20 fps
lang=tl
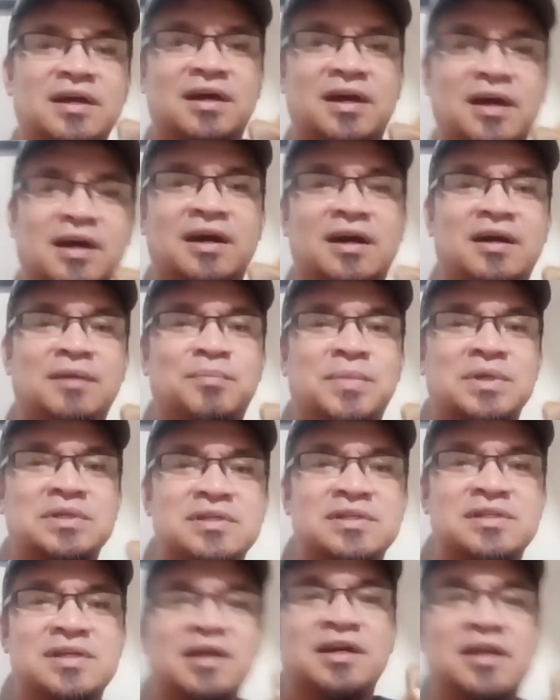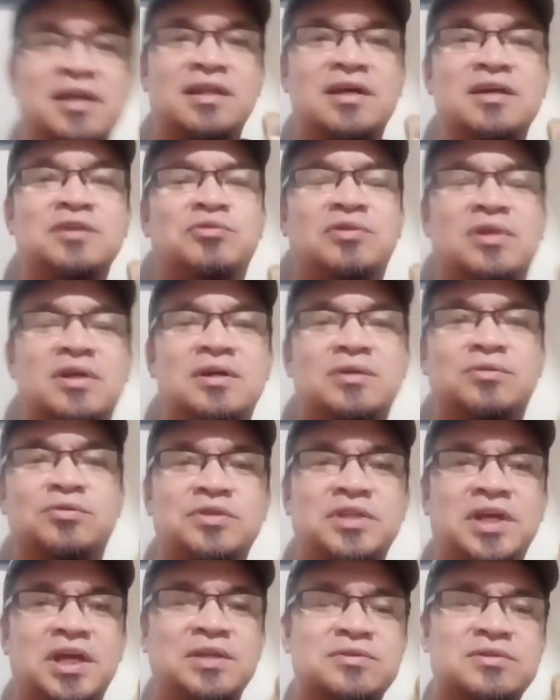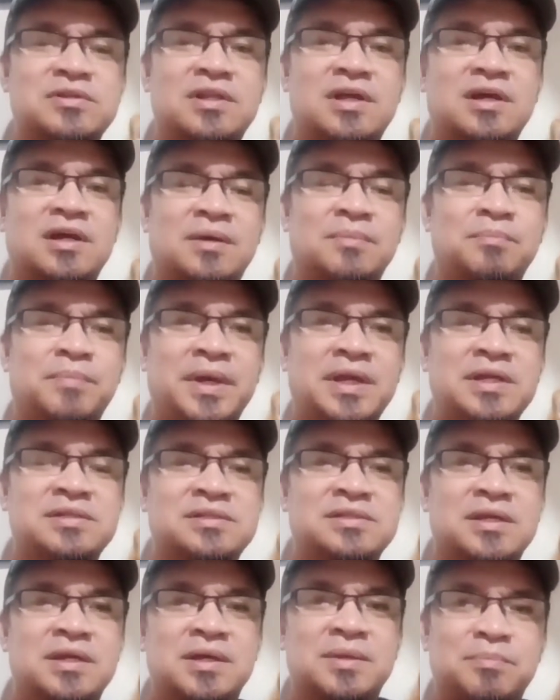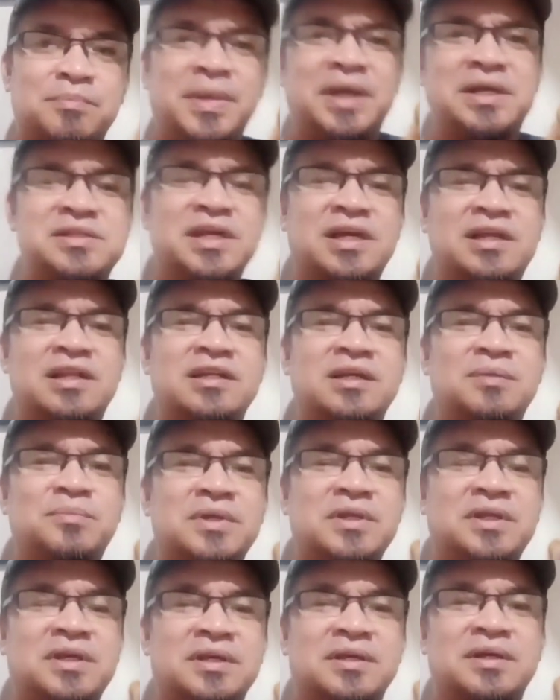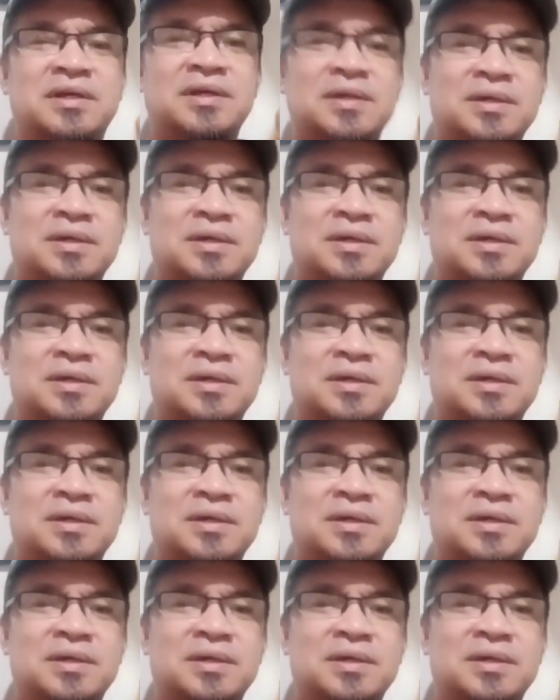Uh, basta sa akin lang, yun lang, continuous lang, ang base, basic lang naman eh.